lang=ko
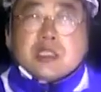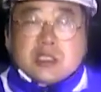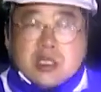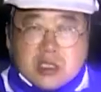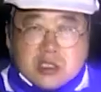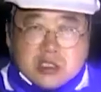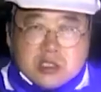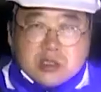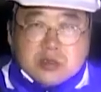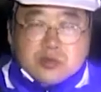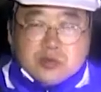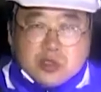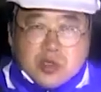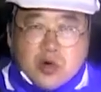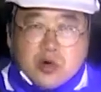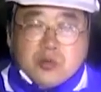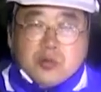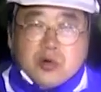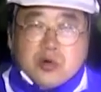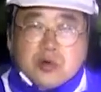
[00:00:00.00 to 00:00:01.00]
차츰
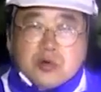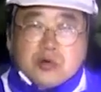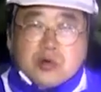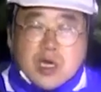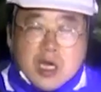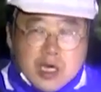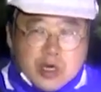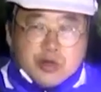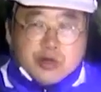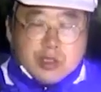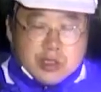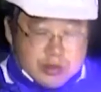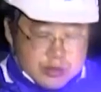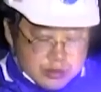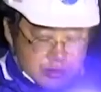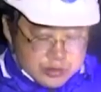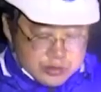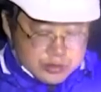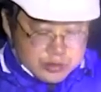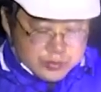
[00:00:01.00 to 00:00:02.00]
경보로 강화될
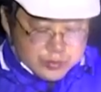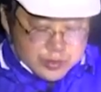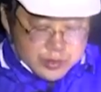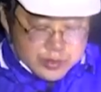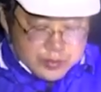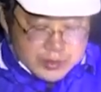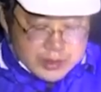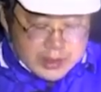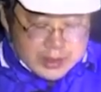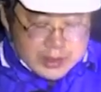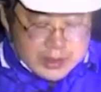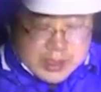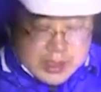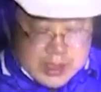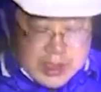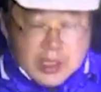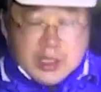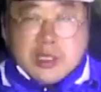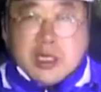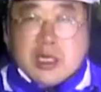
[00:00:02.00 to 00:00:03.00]
것으로 보입니다.
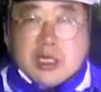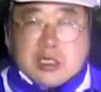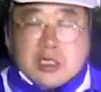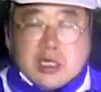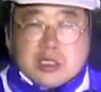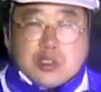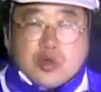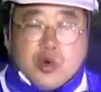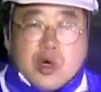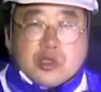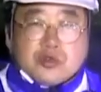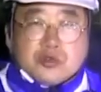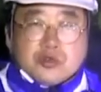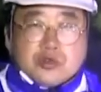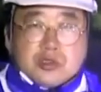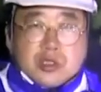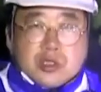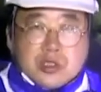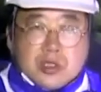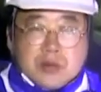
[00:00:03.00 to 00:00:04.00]
내일까지
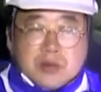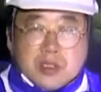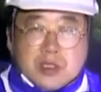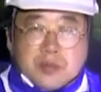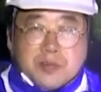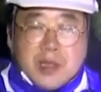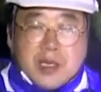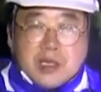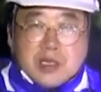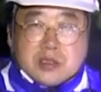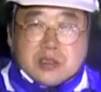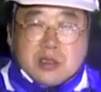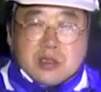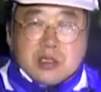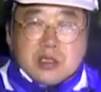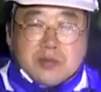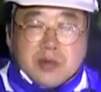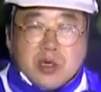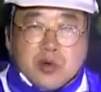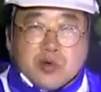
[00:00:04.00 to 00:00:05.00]
광주 전남에는
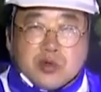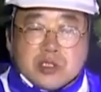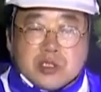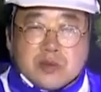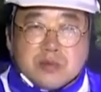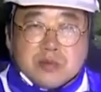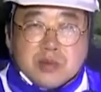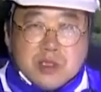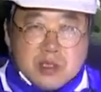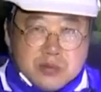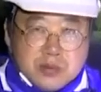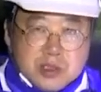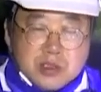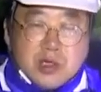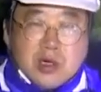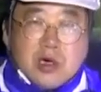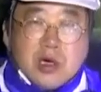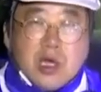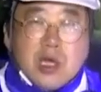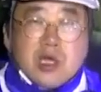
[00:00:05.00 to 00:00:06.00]
100에서
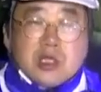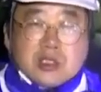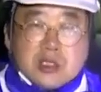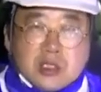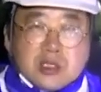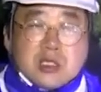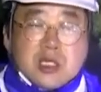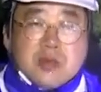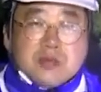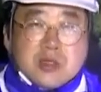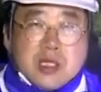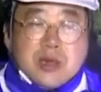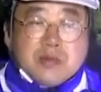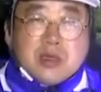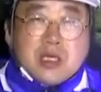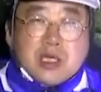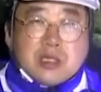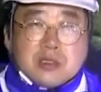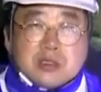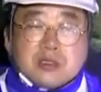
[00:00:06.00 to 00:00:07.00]
250mm, 전남
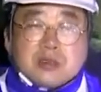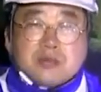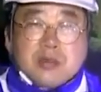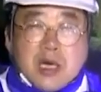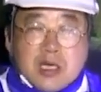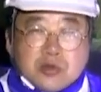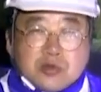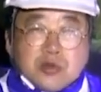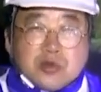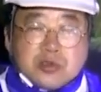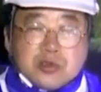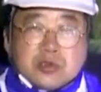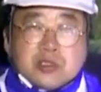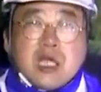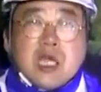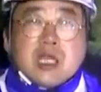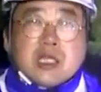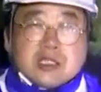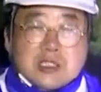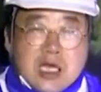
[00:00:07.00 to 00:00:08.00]
남해안 등 많은 곳은
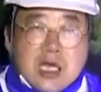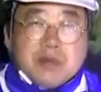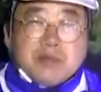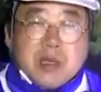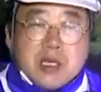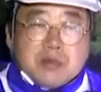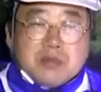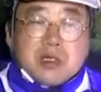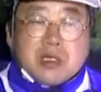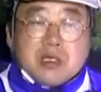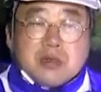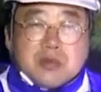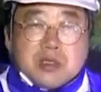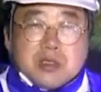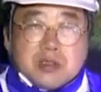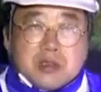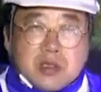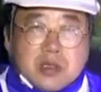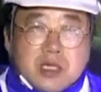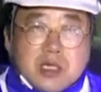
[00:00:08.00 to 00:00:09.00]

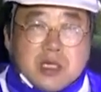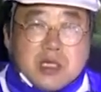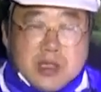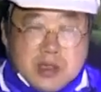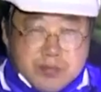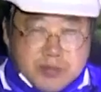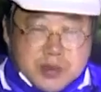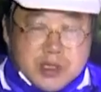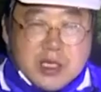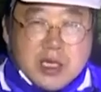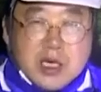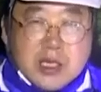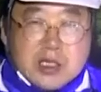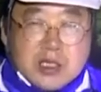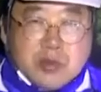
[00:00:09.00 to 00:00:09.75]
400mm의 비가